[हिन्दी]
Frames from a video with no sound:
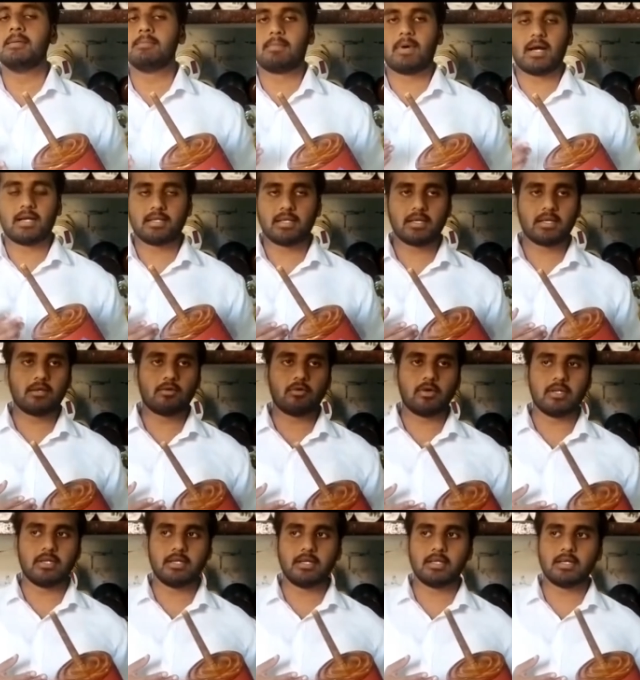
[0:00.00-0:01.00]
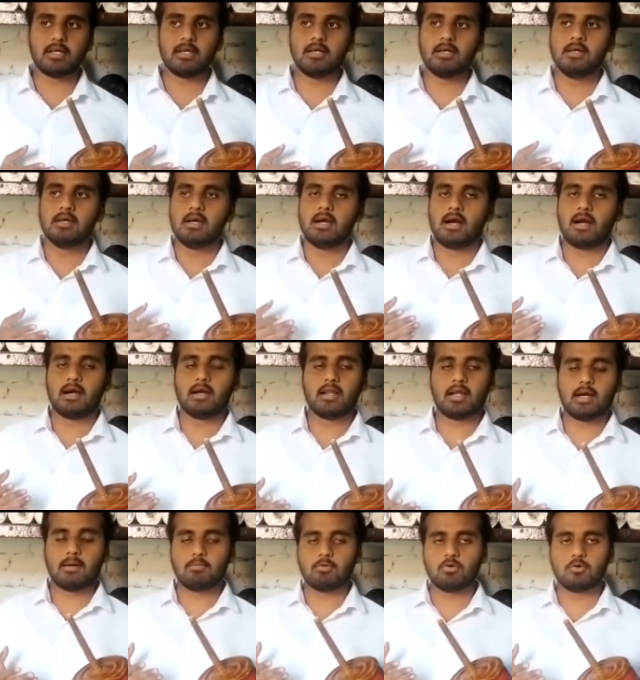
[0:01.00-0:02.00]
पाशे की क्वालिटी का अगर
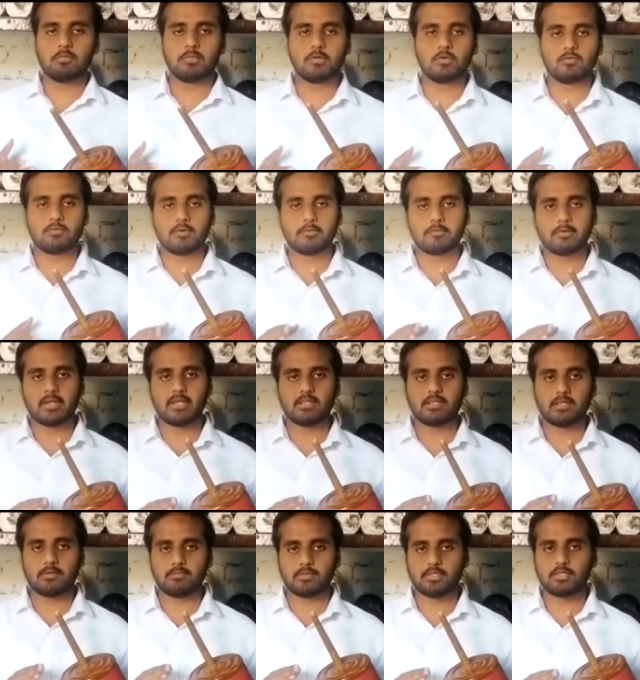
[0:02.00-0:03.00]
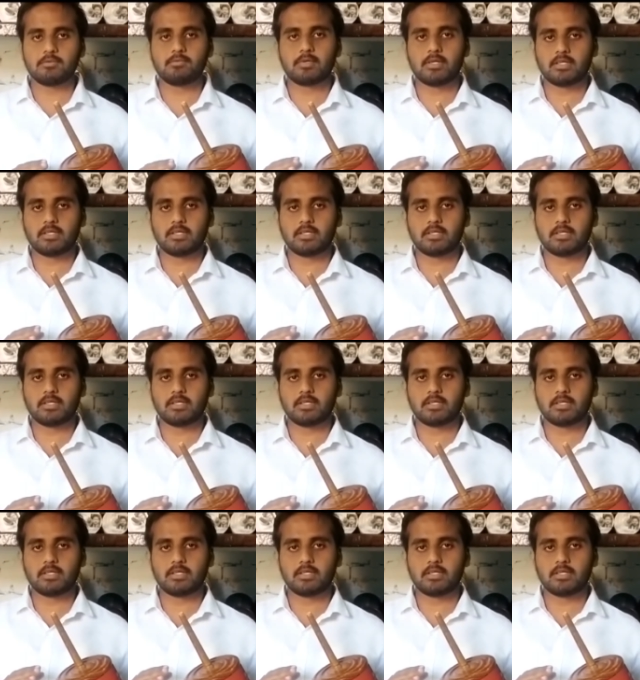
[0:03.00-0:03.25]
आप लोग भी रूप टॉप टेरिस चैम्पियनशिप